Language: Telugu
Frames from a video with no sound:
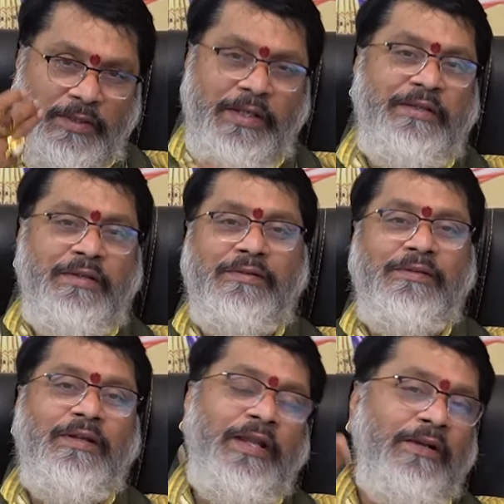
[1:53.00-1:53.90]
ఎర్త్
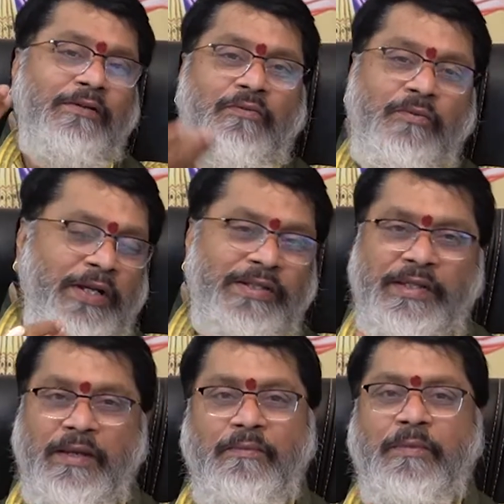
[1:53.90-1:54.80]
లైక్ వీ కెన్
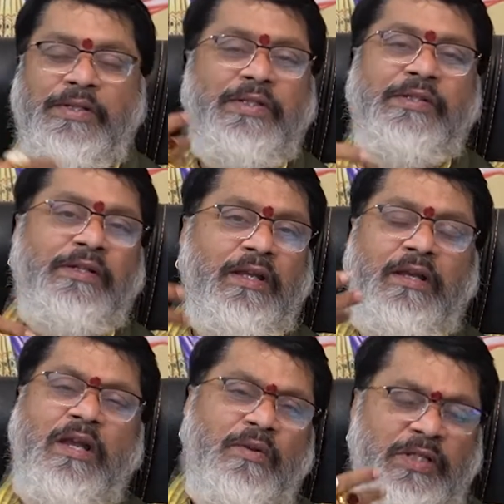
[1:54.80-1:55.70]
సే మెడిసిన్స్ అంటే
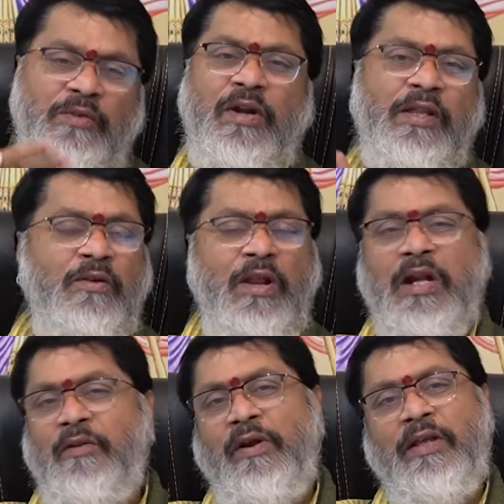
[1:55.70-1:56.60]
చదివిన వాళ్ళందరూ
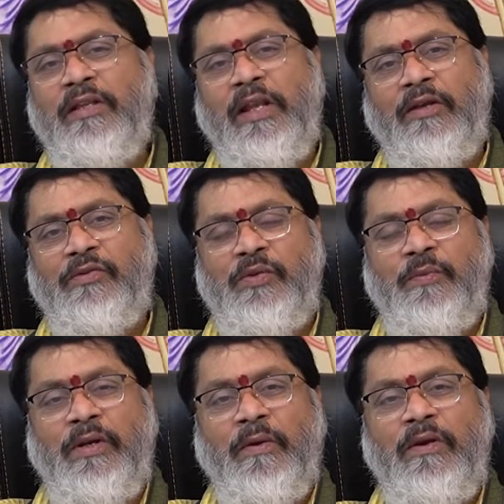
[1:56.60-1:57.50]
అలాంటి వాళ్ళ కింద లెక్క
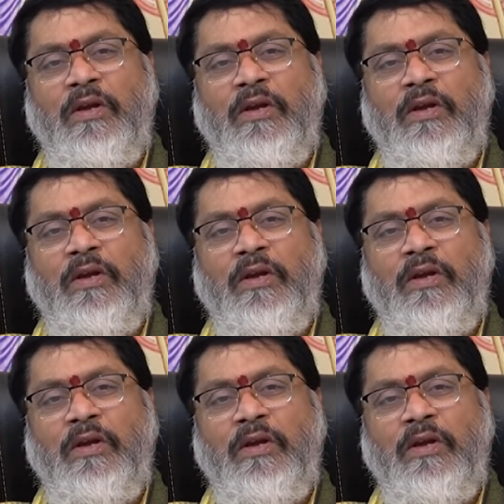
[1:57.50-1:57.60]
వస్తుందన్నమాట